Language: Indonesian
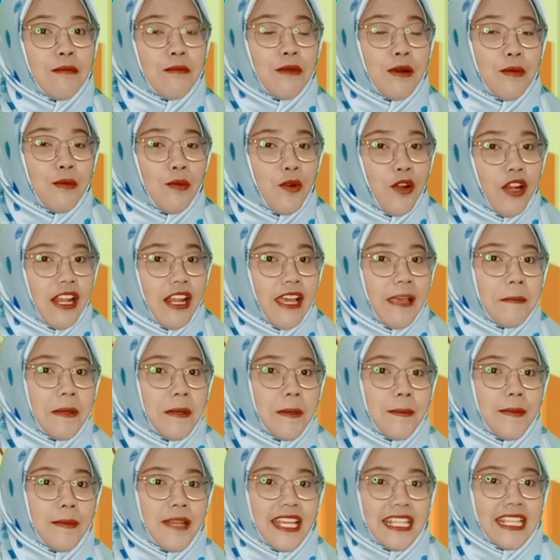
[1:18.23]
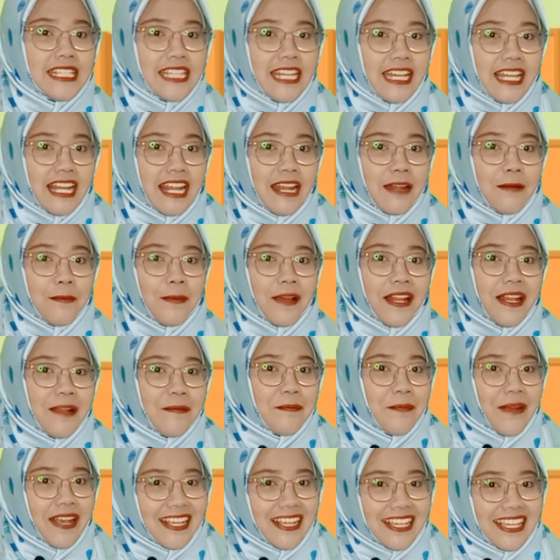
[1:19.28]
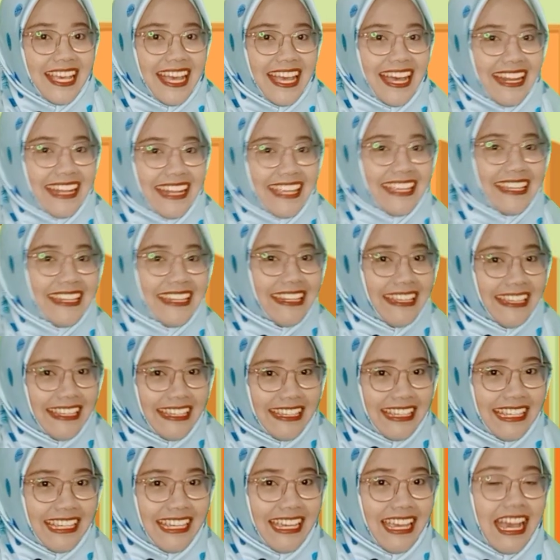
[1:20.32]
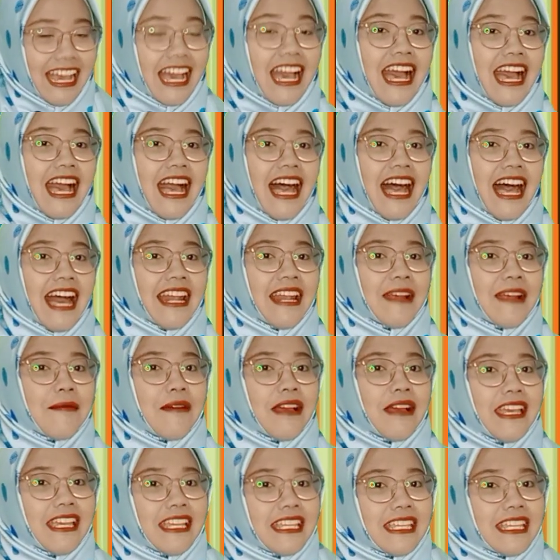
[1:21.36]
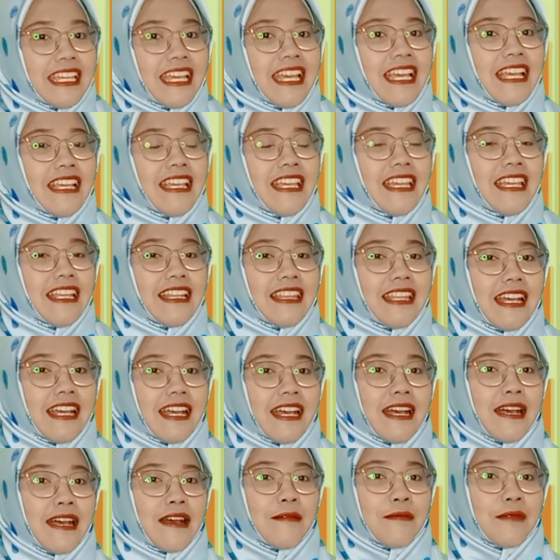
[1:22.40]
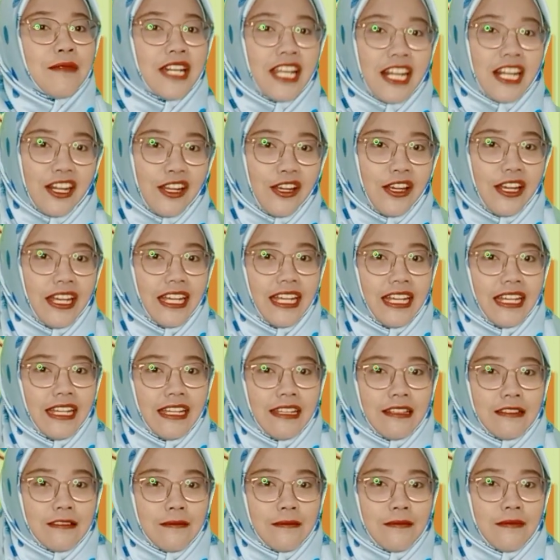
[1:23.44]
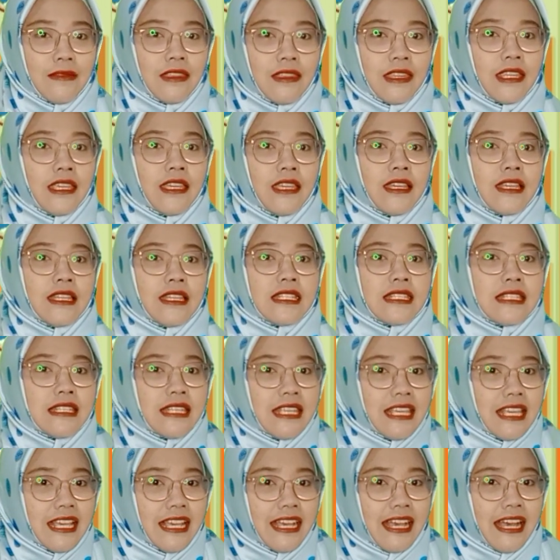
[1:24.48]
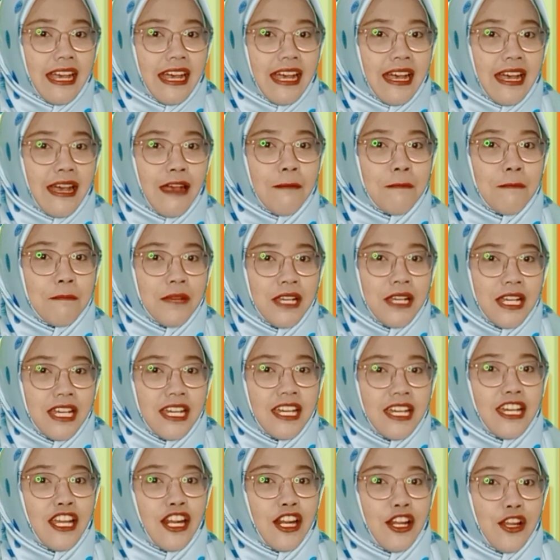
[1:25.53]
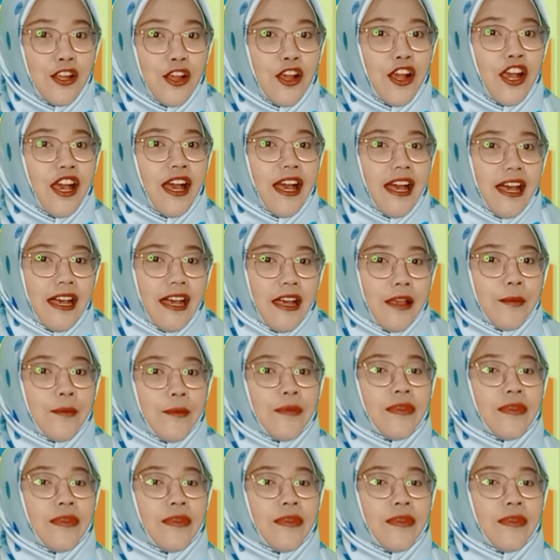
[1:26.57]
memulai pembelajaran pada pagi hari ini, ada baiknya kita berdoa. Sikap berdoa,